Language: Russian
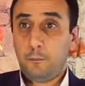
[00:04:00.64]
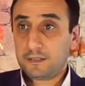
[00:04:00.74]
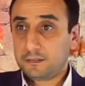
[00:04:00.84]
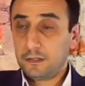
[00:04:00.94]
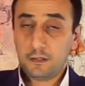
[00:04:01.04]

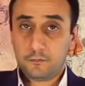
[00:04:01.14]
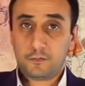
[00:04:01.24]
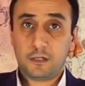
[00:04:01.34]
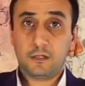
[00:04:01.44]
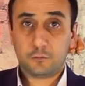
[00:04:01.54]
посылов
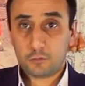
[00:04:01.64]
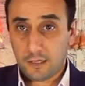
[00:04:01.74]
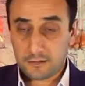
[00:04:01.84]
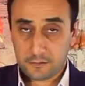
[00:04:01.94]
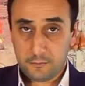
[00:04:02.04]
на
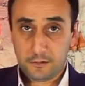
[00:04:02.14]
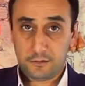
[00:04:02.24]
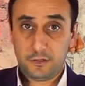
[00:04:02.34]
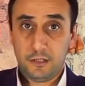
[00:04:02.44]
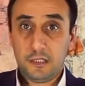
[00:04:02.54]

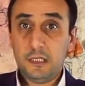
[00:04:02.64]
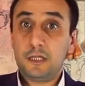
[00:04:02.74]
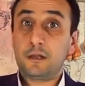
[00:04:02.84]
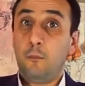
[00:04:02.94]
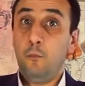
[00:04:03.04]
государственность
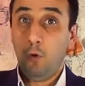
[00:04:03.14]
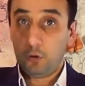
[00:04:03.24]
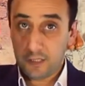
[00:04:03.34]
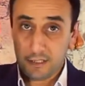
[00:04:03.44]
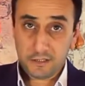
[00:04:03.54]
или на
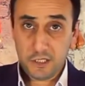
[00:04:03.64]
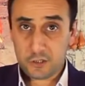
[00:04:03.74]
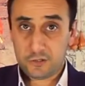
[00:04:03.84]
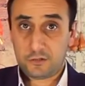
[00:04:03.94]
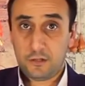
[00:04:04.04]

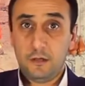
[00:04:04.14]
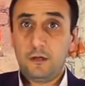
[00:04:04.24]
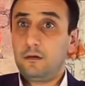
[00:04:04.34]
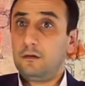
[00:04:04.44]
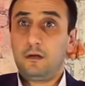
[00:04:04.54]
моноэтничность
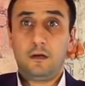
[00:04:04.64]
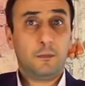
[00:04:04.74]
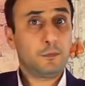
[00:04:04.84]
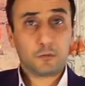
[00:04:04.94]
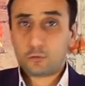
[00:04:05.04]

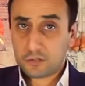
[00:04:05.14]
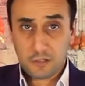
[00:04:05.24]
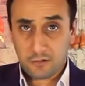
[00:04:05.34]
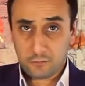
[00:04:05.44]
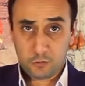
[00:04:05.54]
обнаружить
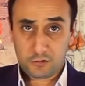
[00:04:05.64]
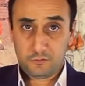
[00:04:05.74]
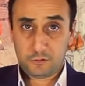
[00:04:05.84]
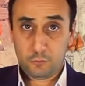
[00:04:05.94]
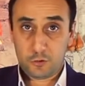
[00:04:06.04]
невозможно
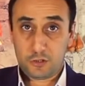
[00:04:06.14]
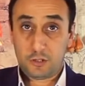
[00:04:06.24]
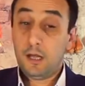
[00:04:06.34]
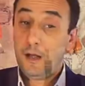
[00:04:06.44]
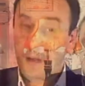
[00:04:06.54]
в источниках.